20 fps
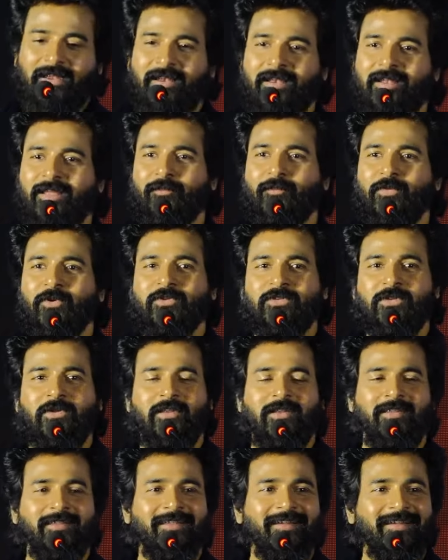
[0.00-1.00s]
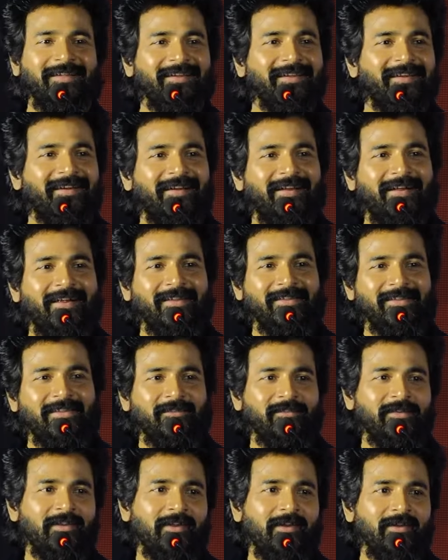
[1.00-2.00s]
நான் எப்பவும் சொல்கிறது தான் அடுத்த
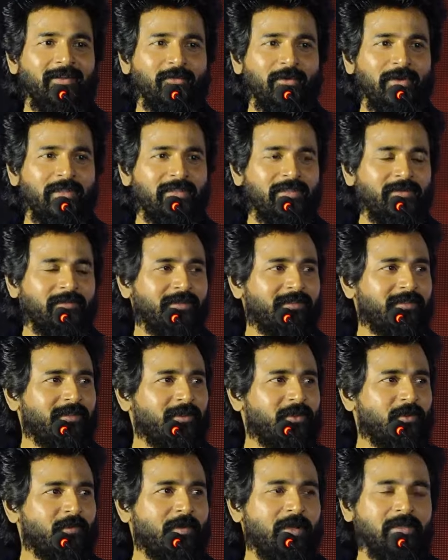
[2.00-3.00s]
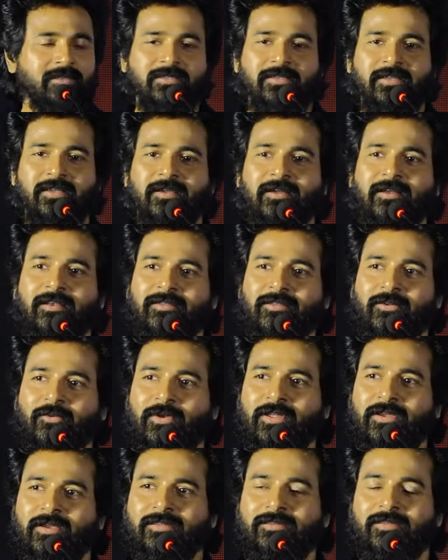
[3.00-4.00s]
வினாடி ஒழித்து வைத்திருக்கும் ஆச்சரியங்கள் இந்த
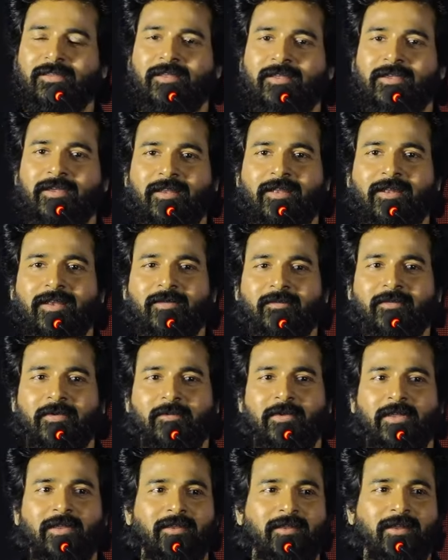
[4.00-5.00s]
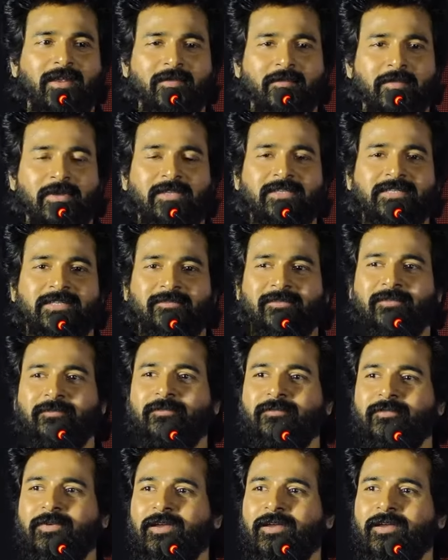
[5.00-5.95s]
உலகத்தில் ஏராளம் அப்படின்ற அன்பே சிவம்